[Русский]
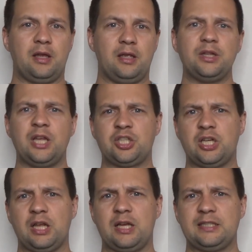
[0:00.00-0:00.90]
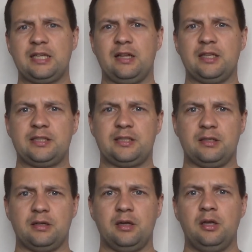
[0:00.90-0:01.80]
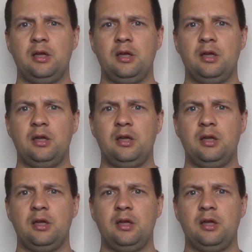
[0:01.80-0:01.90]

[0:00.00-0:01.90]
И даже когда касалось э,